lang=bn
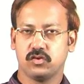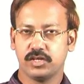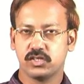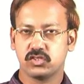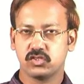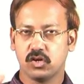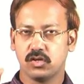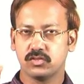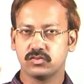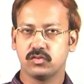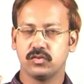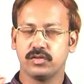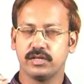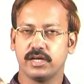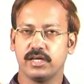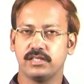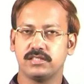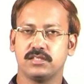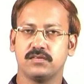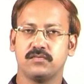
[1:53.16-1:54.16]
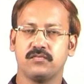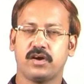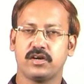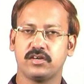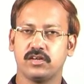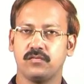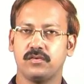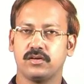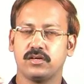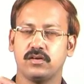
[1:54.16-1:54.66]
অনেক শক্ত হয়ে গেছে
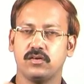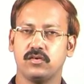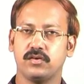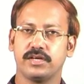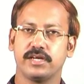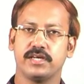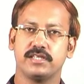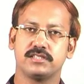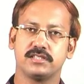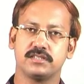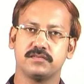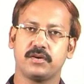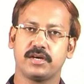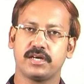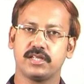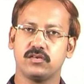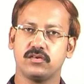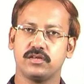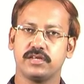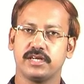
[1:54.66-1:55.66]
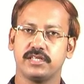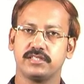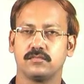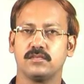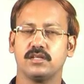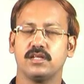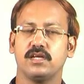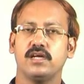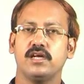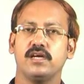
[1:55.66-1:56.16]
ফাটল ফাটল হয়ে গেছে ফাটা ধরে গেছে
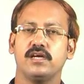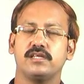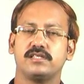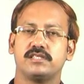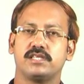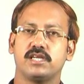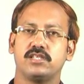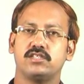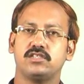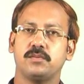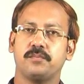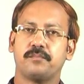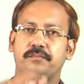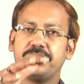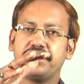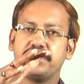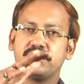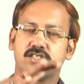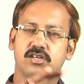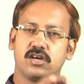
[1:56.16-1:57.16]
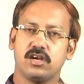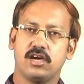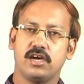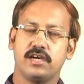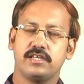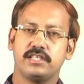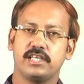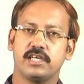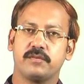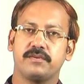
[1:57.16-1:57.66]
সেটা যদি প্রেস করা
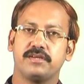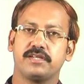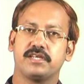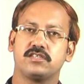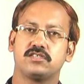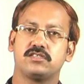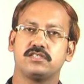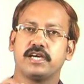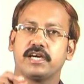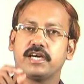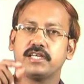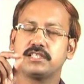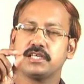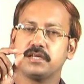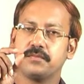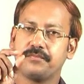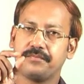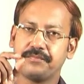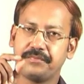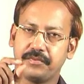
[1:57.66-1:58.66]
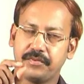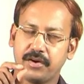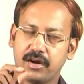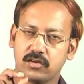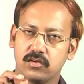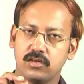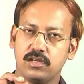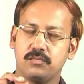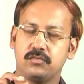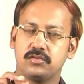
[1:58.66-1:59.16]
হয় দেখবেন কিছু জায়গাতে
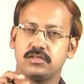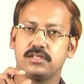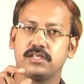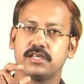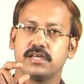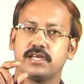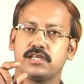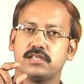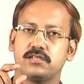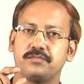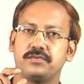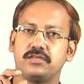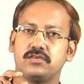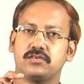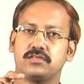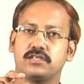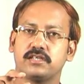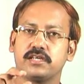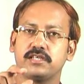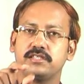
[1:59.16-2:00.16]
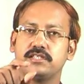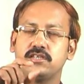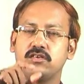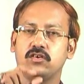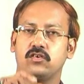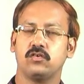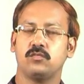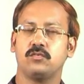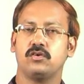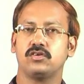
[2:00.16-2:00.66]
ফাটলের মধ্যে থেকে কি ভিতর থেকে যে
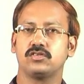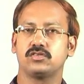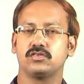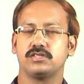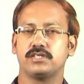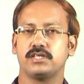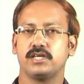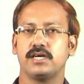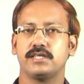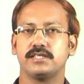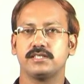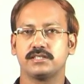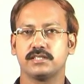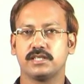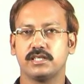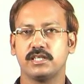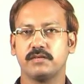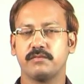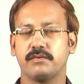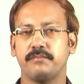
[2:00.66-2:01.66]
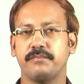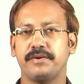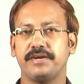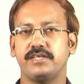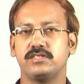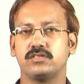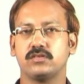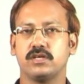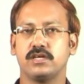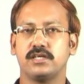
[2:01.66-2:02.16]
নরম অংশ যেটা আছে সেটা দেখবেন
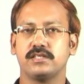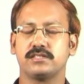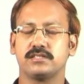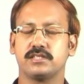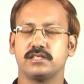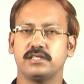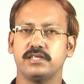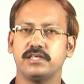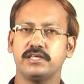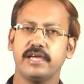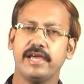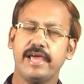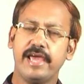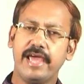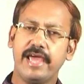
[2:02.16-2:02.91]
বেরিয়ে চলে আসছে ঠিক